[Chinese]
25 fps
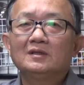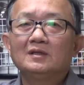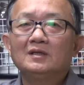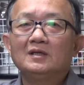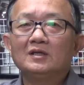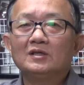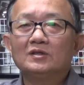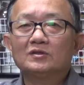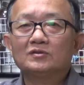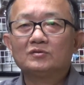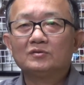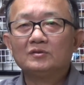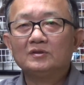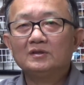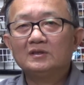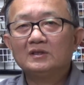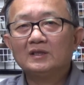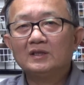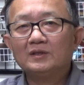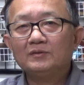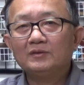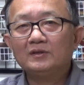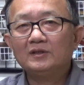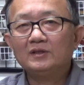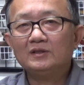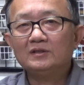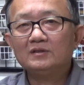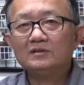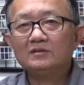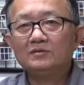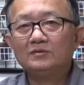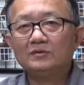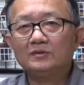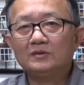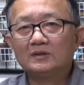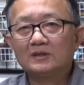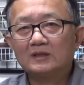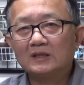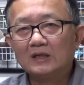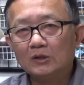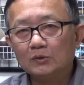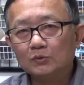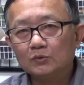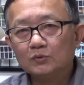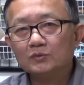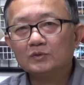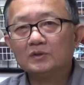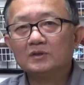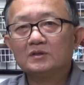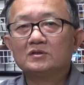啊，所以它会引起高
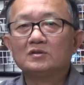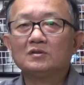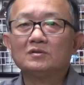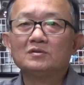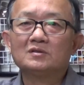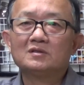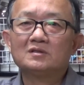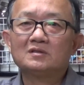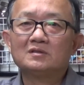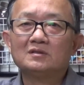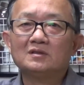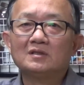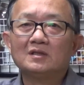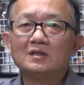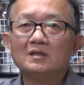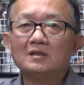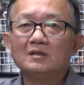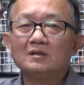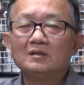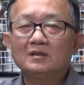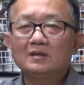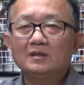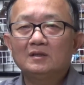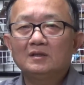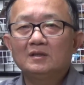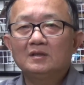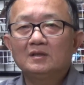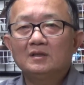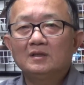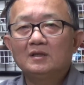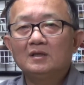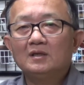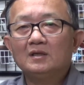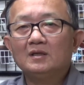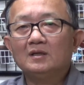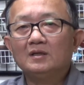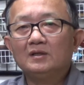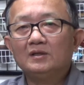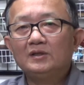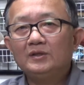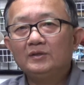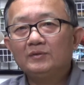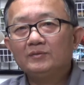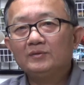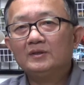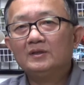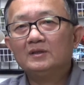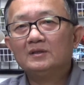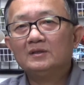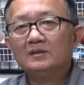度的重视哈啊，因
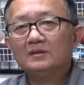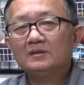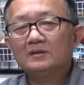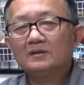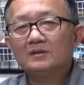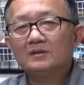为